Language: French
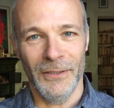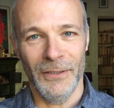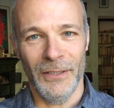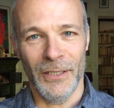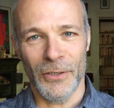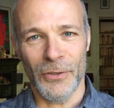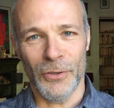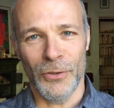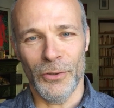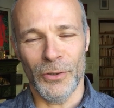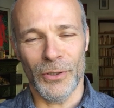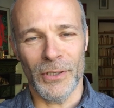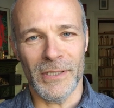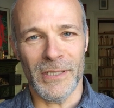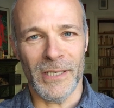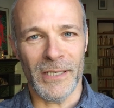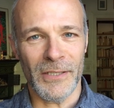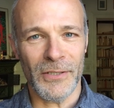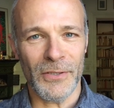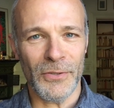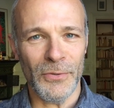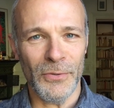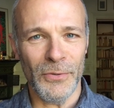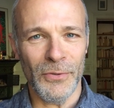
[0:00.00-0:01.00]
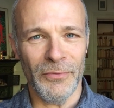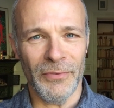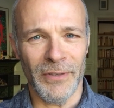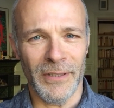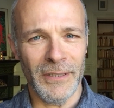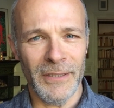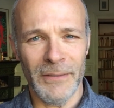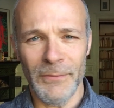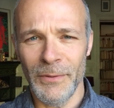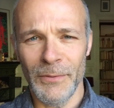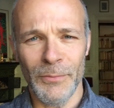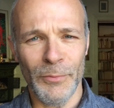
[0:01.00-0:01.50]
la colorisation, enfin
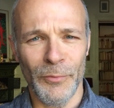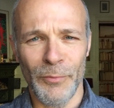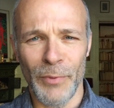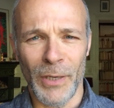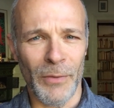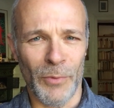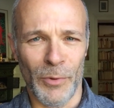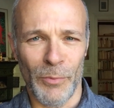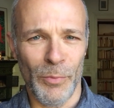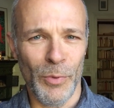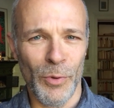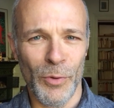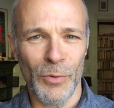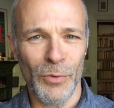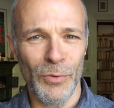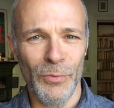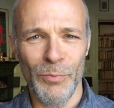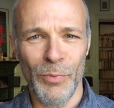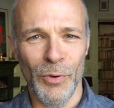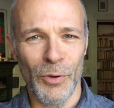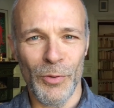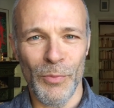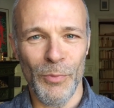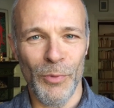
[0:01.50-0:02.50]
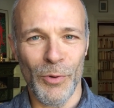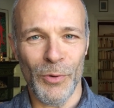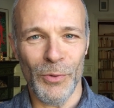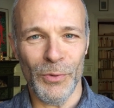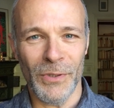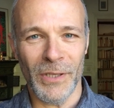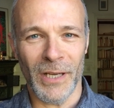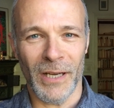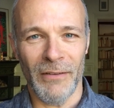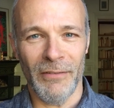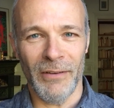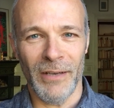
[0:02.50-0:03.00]
vraiment beaucoup, beaucoup, beaucoup
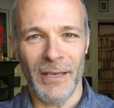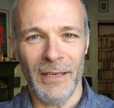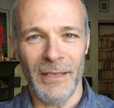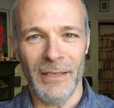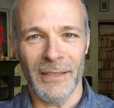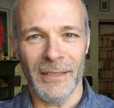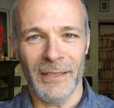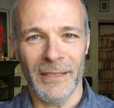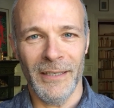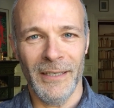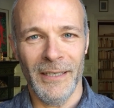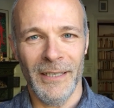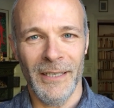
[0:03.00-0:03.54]
de travail